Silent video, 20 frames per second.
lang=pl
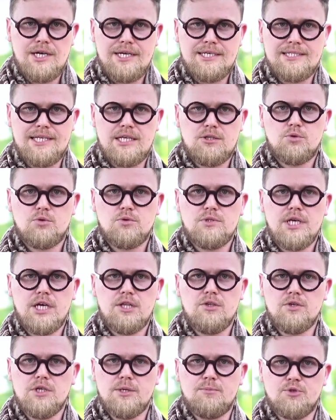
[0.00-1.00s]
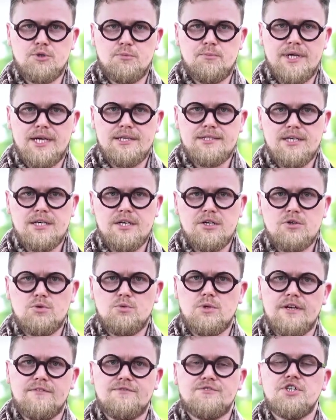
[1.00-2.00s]
Zatrudniano je przy pracach,
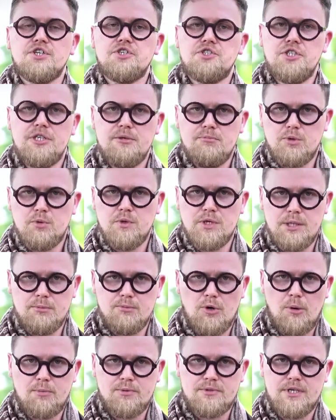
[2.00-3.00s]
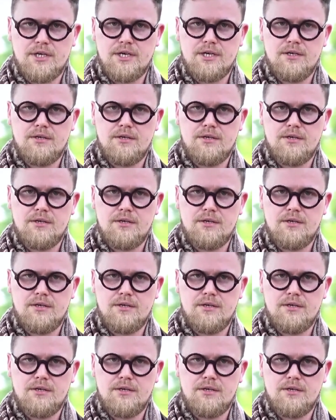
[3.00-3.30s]
które wcześniej były im obce.